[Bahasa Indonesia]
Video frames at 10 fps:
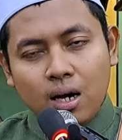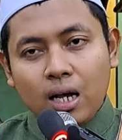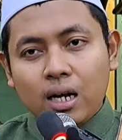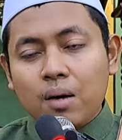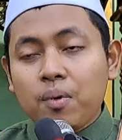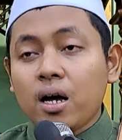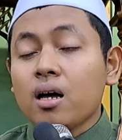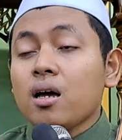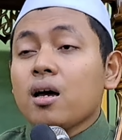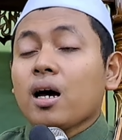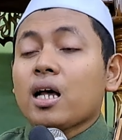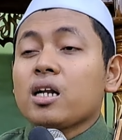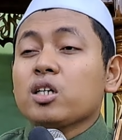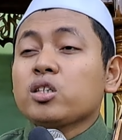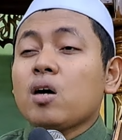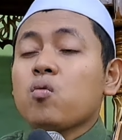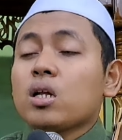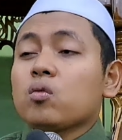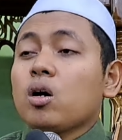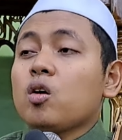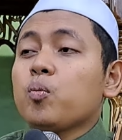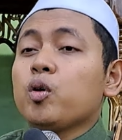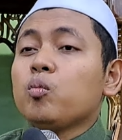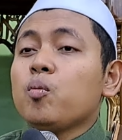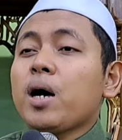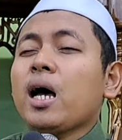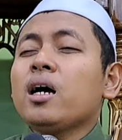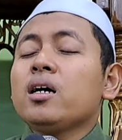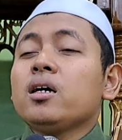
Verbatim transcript: Karena apa? Karena syahwat walaupun mubah